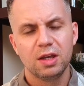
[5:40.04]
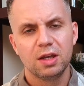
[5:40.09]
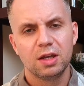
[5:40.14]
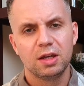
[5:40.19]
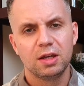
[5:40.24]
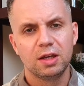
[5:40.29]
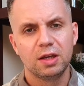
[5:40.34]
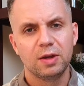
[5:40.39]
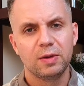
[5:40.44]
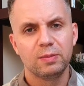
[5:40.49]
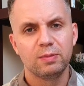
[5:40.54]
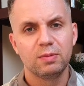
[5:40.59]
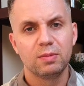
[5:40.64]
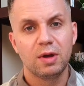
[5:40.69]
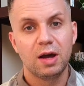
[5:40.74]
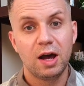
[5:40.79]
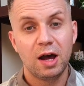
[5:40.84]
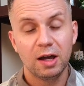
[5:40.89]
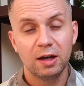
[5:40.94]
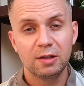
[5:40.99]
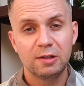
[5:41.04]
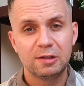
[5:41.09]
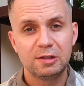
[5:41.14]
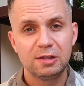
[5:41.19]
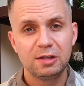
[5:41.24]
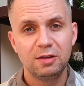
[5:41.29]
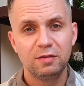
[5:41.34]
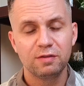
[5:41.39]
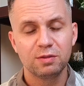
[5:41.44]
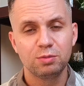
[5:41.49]
E,
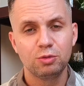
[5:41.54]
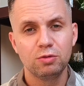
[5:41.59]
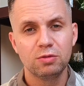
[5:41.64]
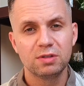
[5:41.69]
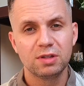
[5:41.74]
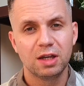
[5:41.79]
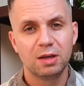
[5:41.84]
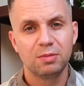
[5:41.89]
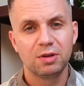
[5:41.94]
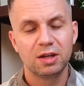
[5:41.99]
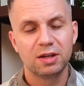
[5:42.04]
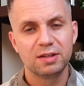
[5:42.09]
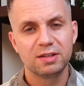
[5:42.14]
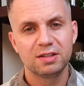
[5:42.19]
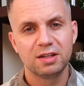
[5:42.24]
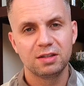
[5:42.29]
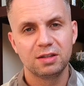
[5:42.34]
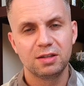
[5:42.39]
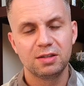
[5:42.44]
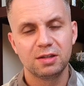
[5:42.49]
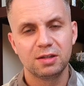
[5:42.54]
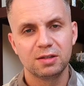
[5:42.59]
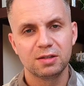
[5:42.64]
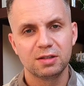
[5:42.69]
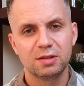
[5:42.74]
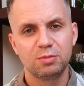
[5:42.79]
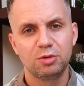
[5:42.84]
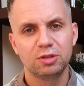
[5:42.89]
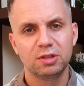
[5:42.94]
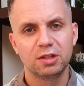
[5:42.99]
akcji w spółce MKS Sandecja
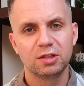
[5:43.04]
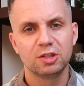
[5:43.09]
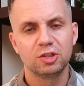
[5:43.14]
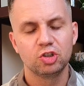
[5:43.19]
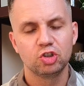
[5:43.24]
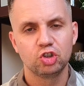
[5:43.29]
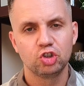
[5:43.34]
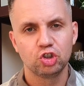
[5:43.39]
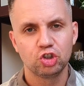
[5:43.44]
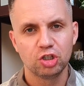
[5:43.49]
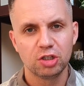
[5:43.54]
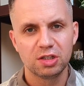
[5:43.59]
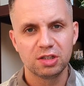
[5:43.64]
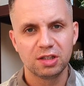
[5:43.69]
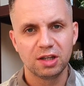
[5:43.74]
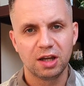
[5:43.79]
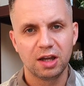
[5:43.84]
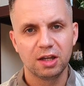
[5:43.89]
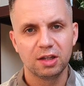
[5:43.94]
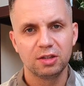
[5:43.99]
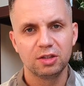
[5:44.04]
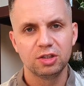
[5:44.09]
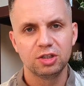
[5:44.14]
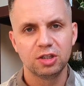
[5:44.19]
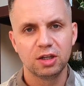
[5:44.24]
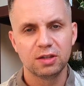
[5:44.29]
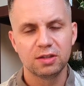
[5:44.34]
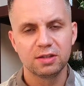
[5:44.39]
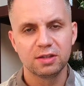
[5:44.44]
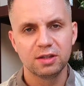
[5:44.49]
jest ponad 300
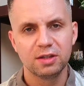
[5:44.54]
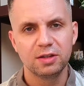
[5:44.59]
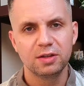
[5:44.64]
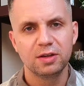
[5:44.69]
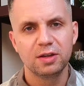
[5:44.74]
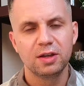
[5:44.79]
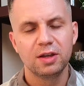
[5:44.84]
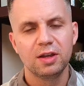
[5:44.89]
tysięcy